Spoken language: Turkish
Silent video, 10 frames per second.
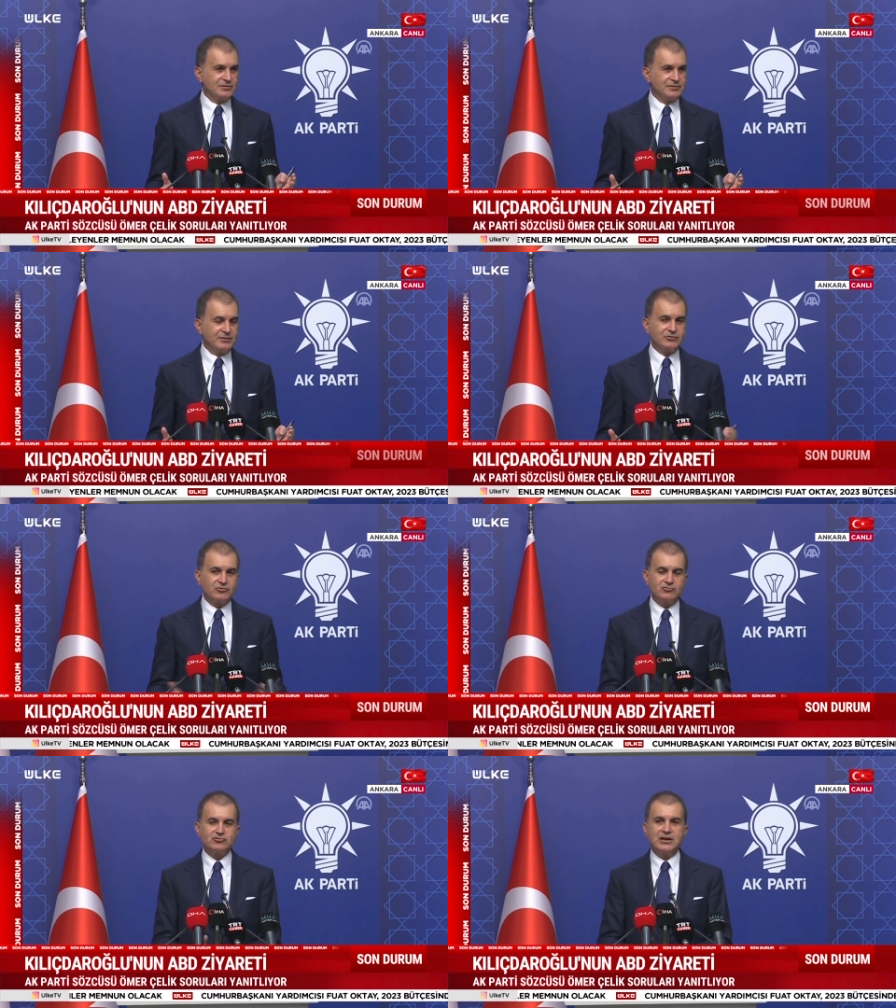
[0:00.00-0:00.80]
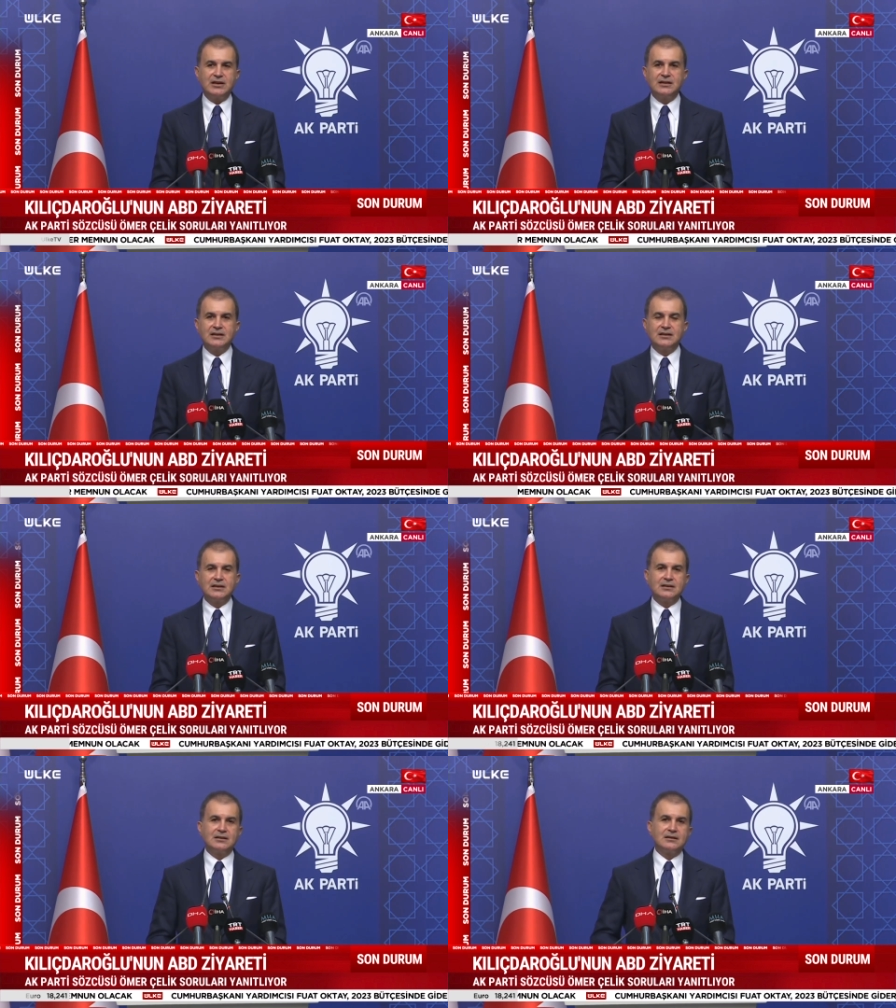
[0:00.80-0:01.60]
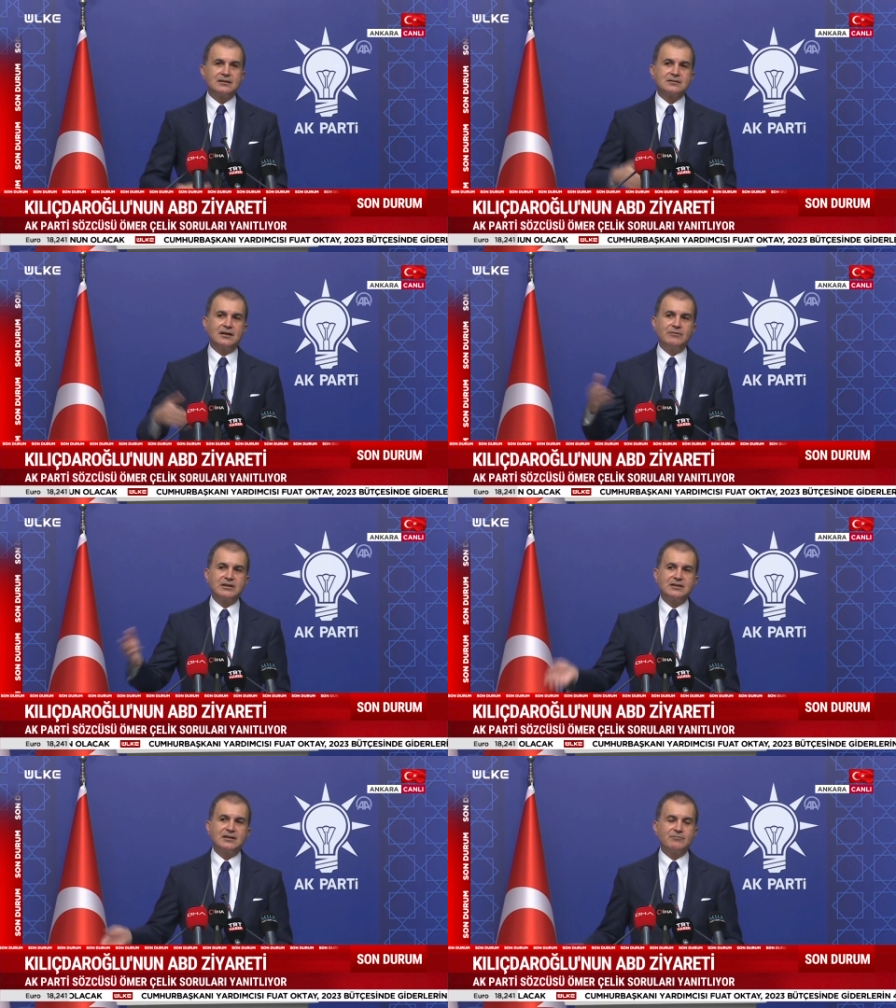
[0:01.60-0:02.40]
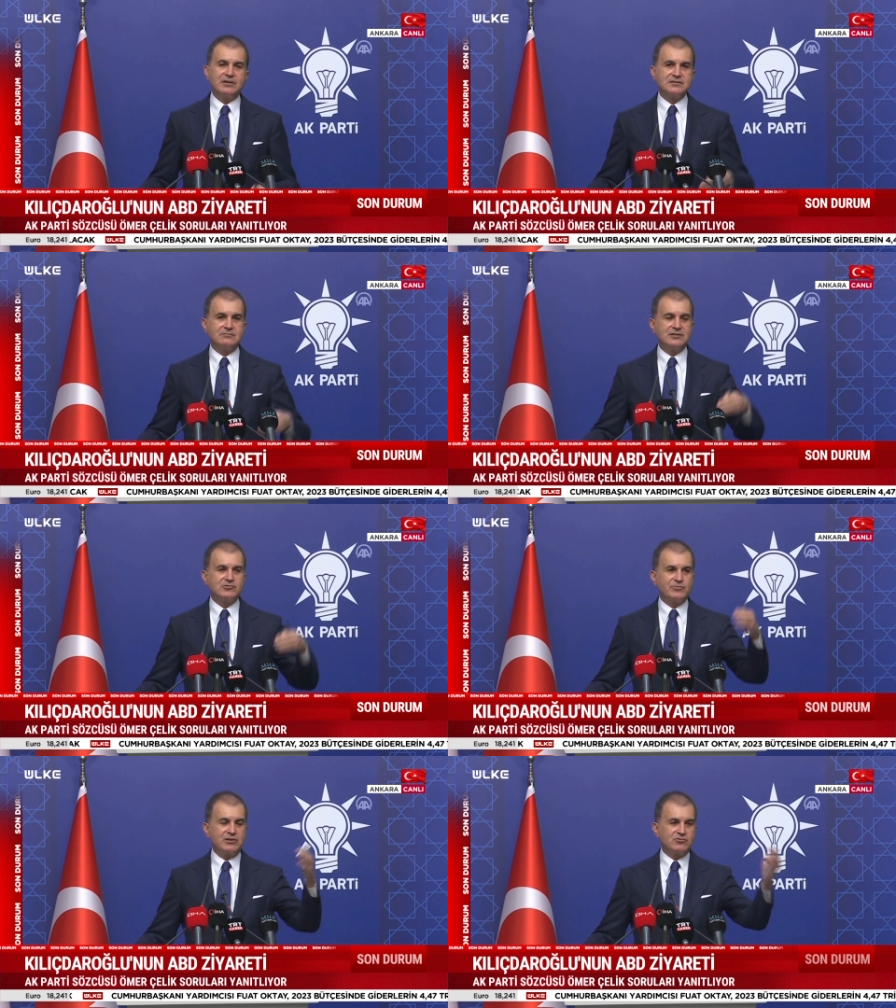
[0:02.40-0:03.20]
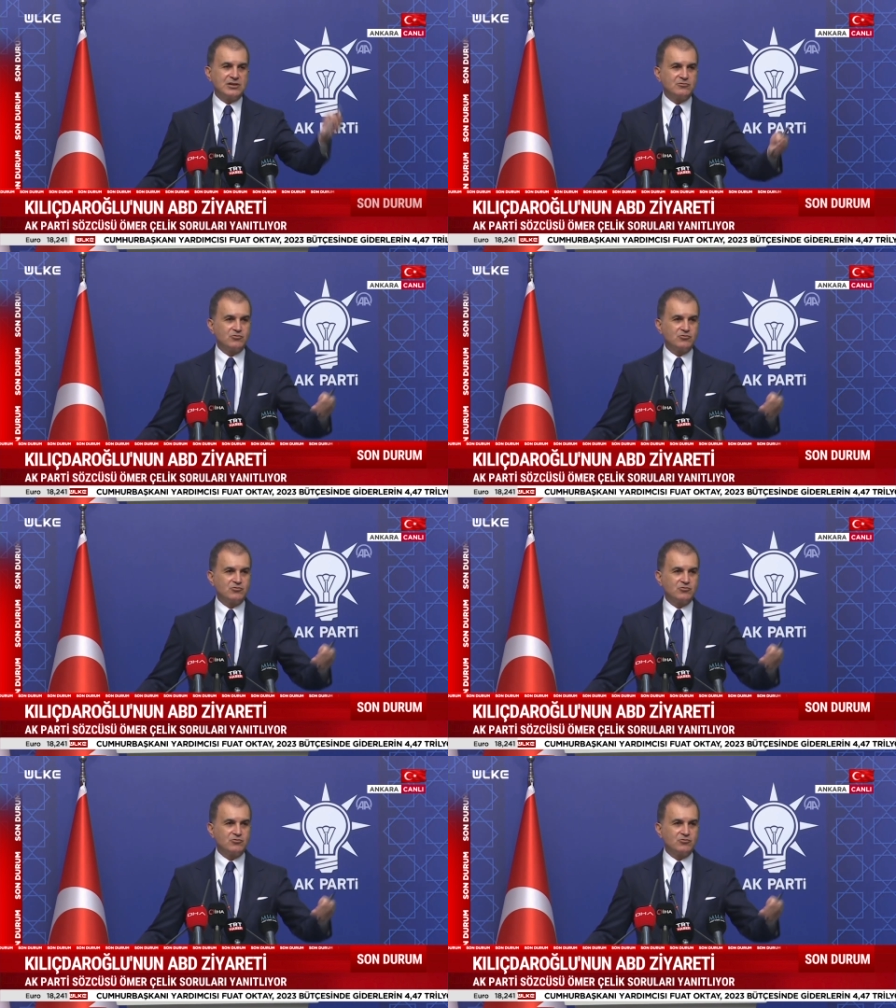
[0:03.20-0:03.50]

Ama sonuçta işte Amerika'daki basın mensupları uzak